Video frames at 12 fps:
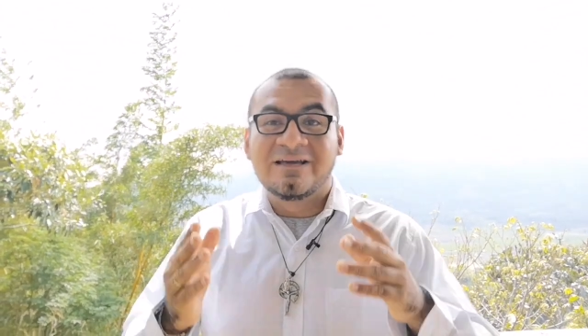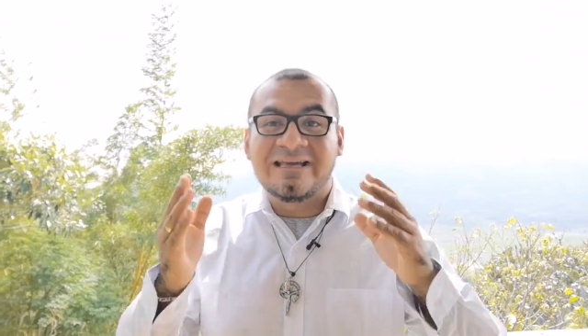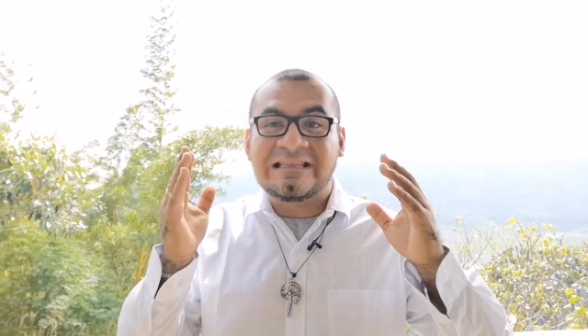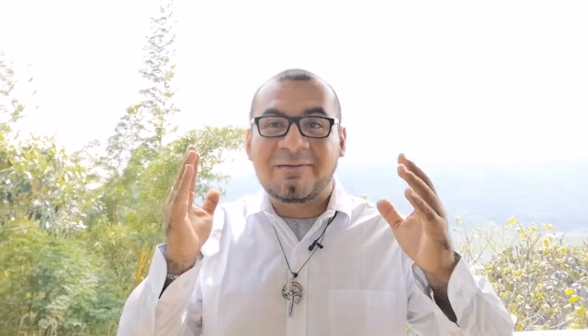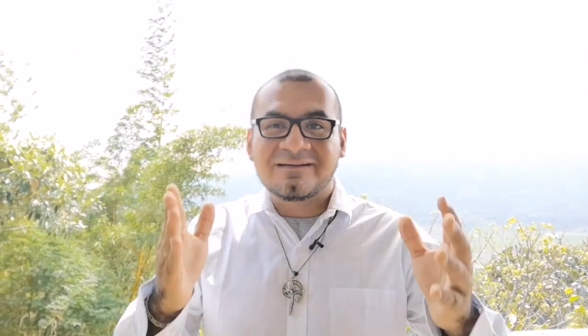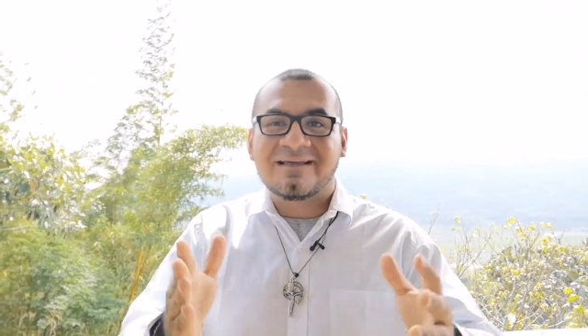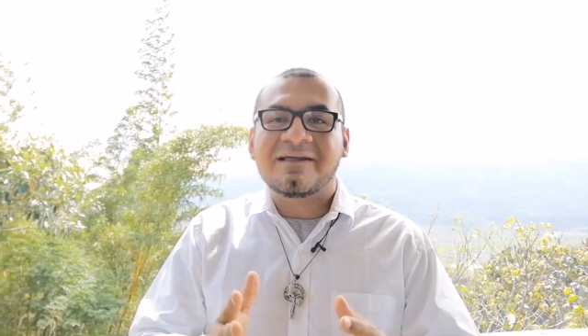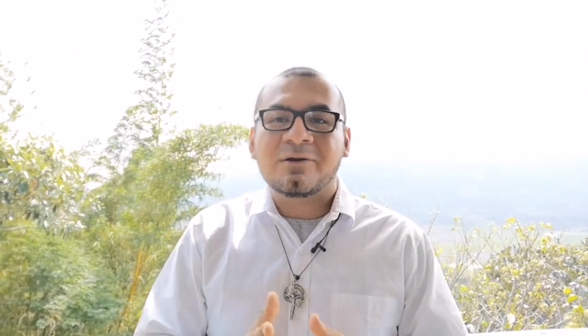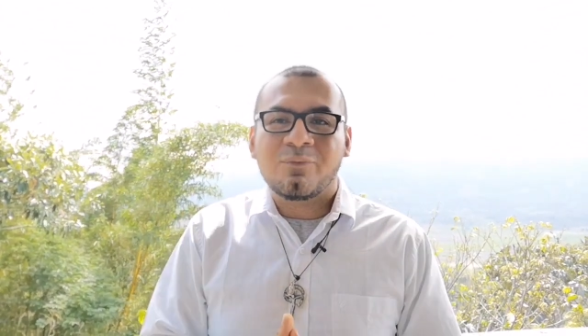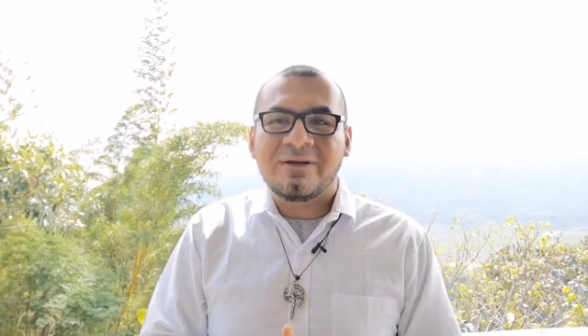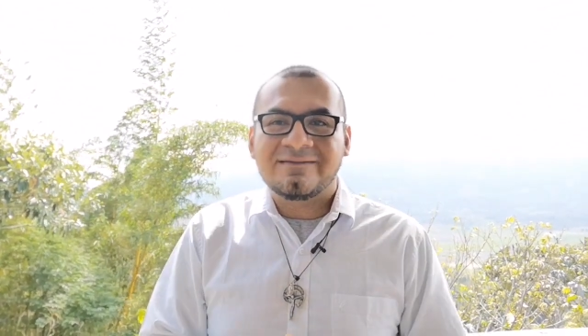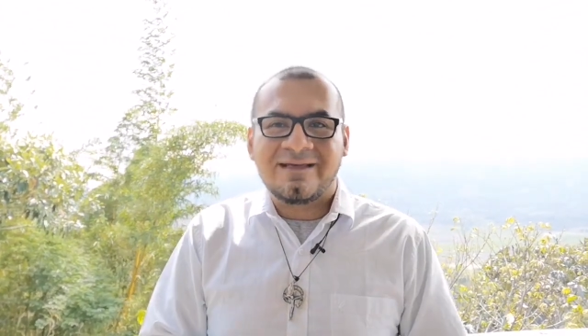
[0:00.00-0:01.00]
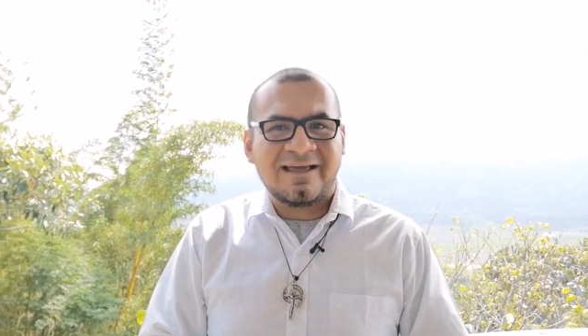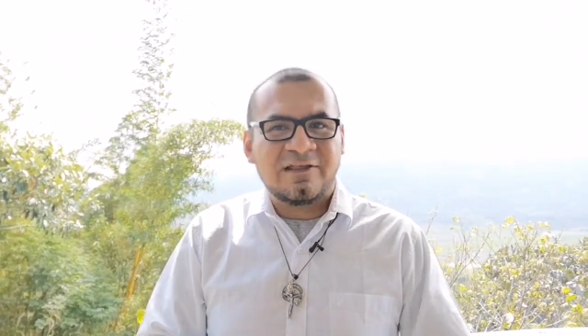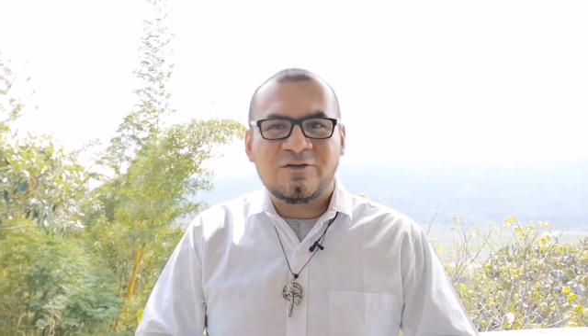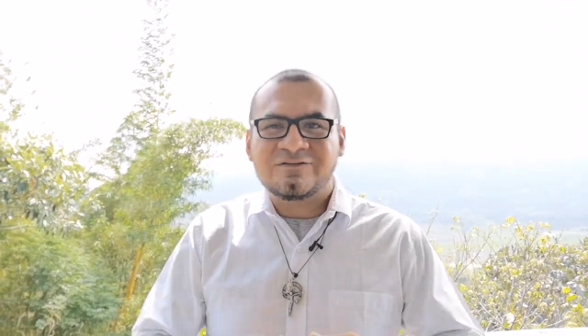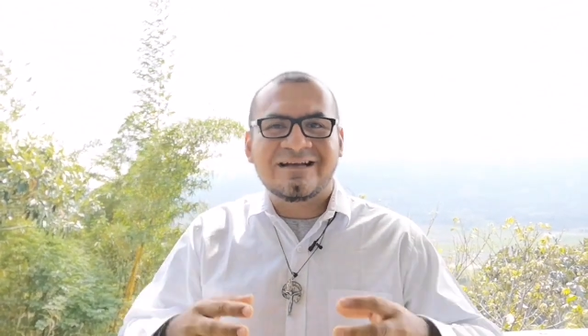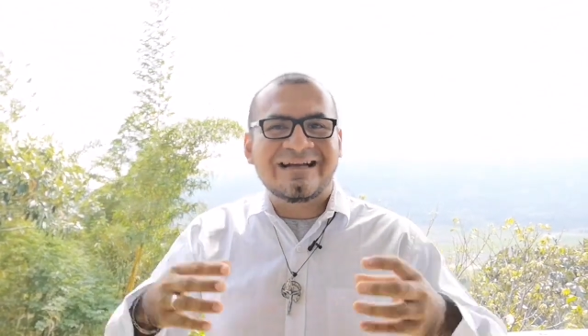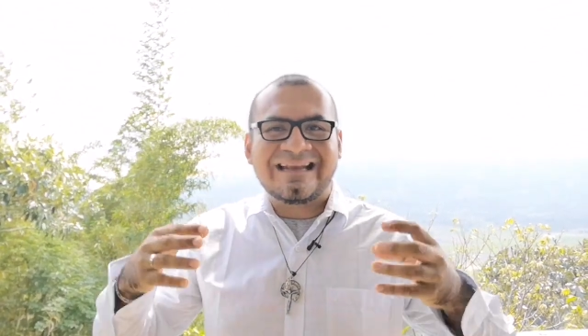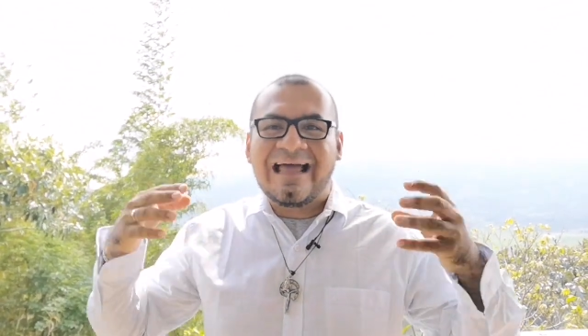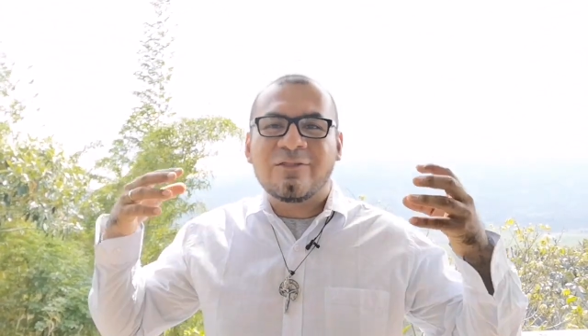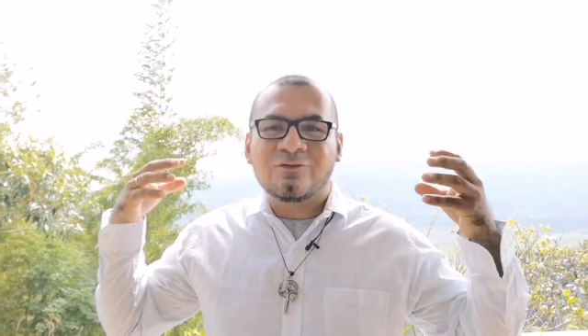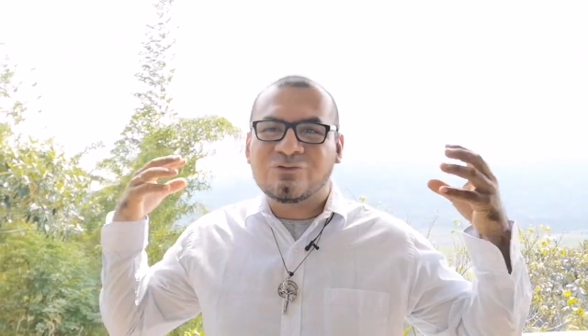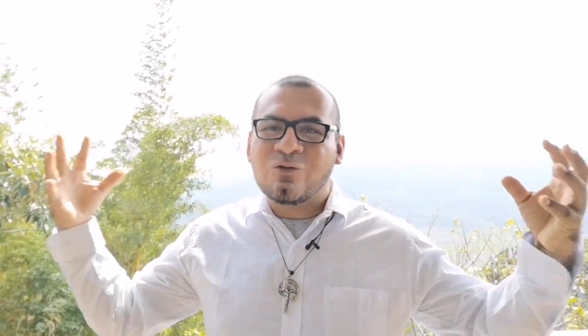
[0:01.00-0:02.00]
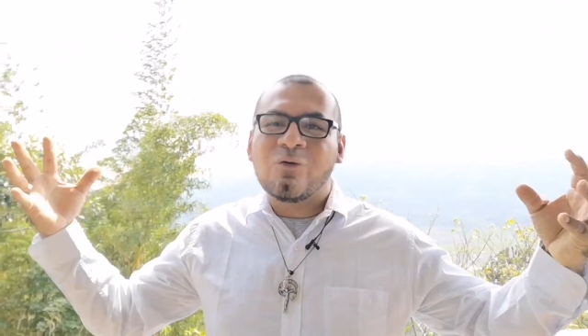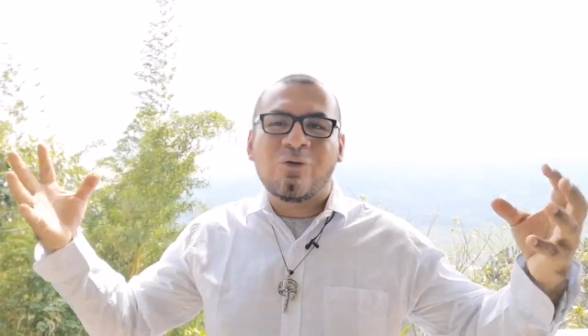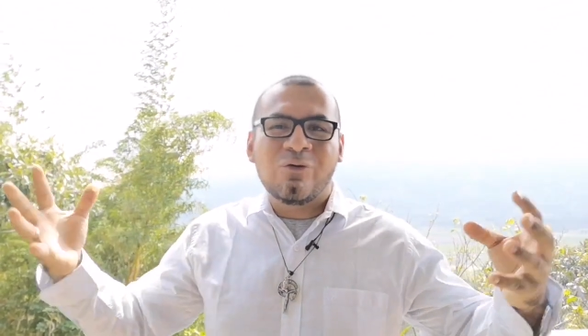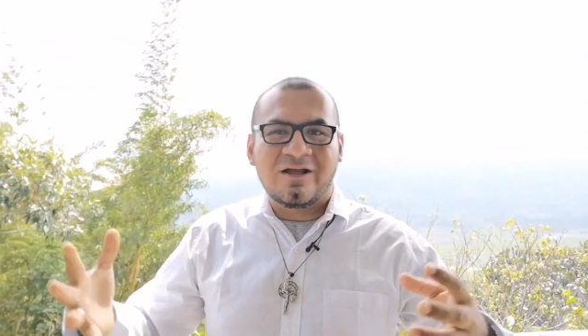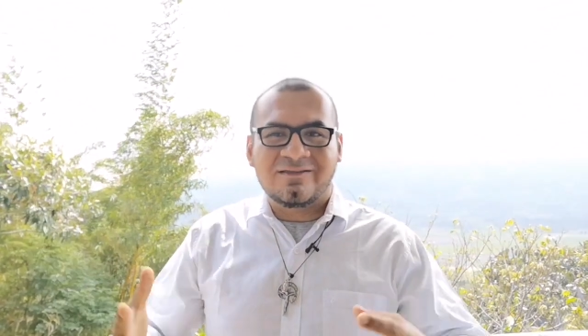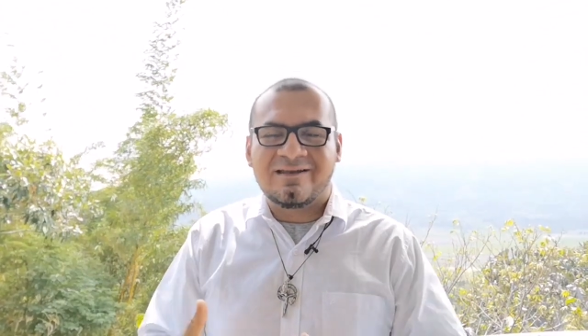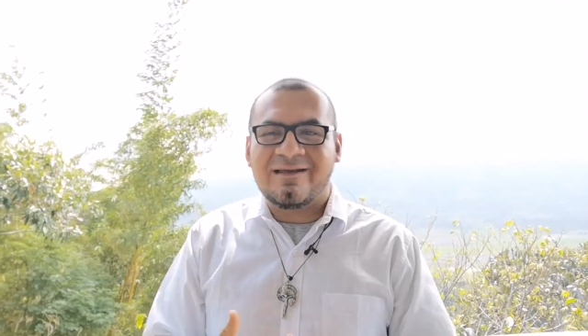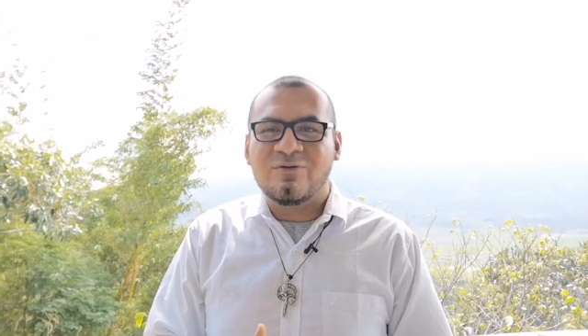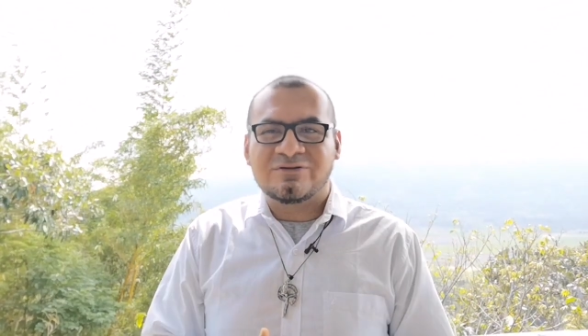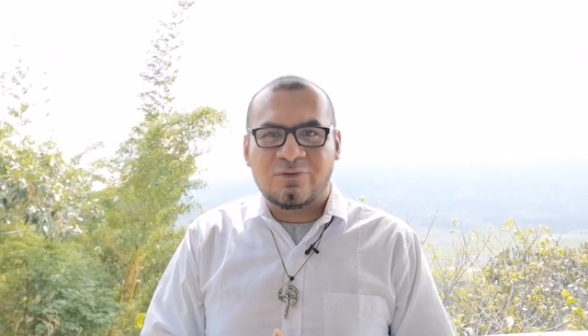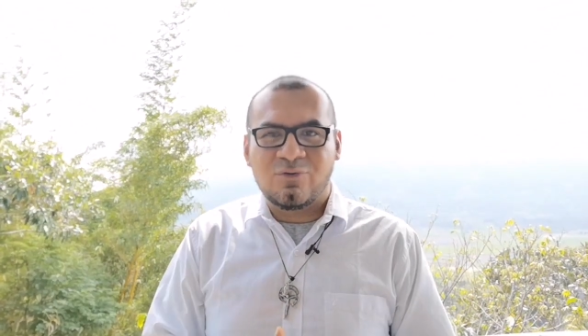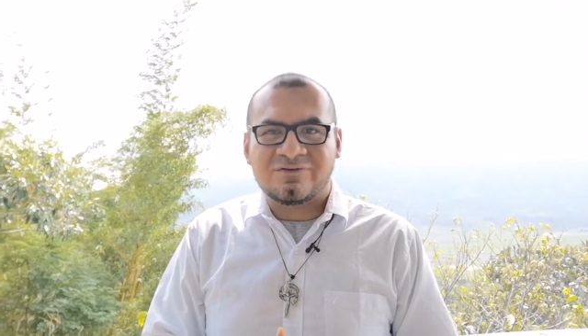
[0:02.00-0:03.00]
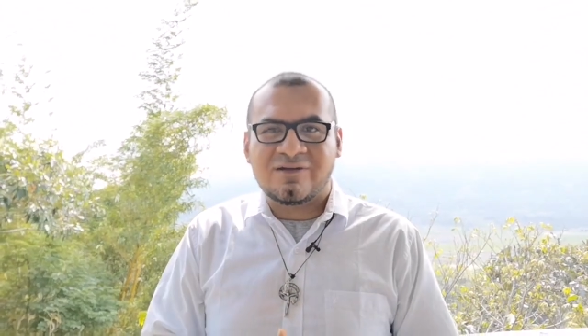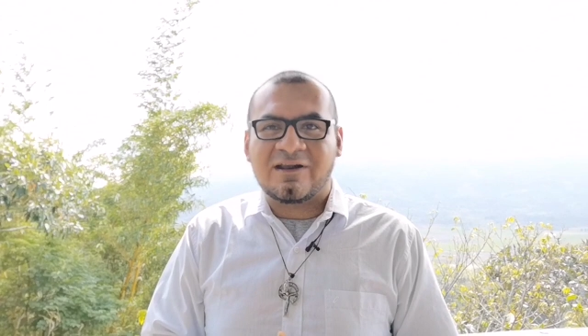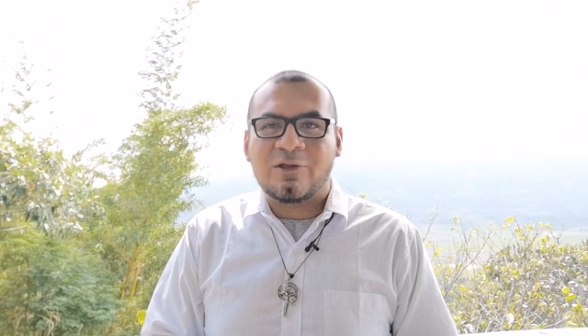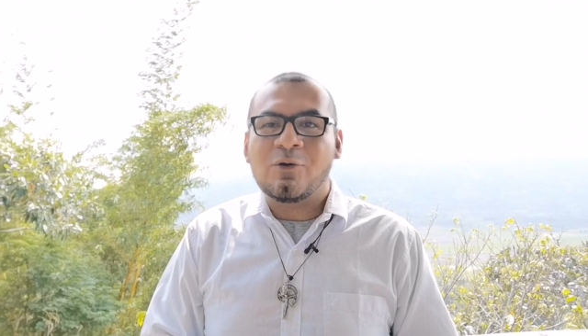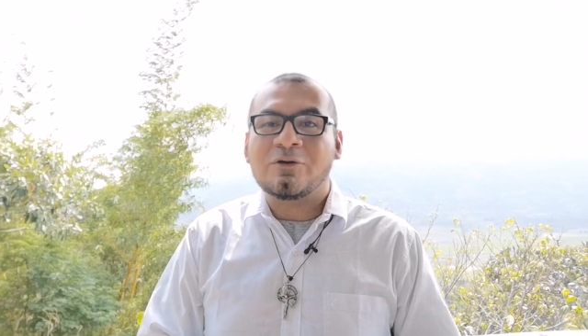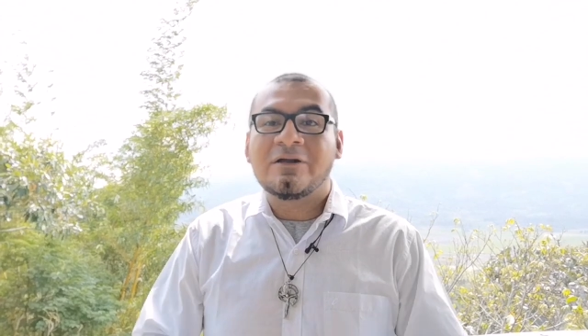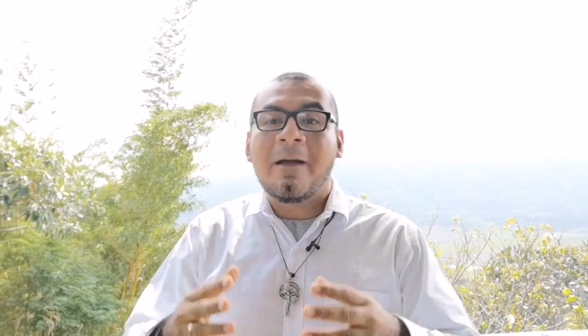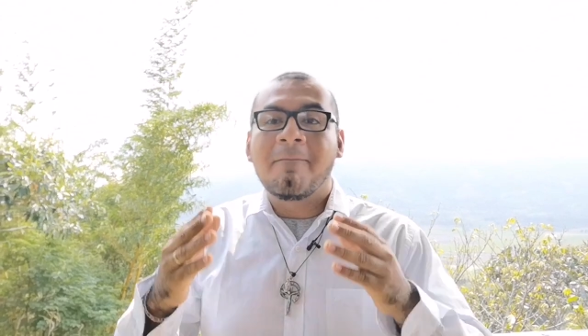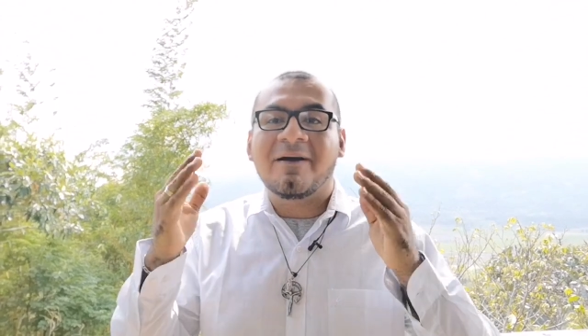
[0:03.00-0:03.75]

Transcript: y te vas a dar cuenta que Dios ha creado todo lo que tenemos a nuestro alrededor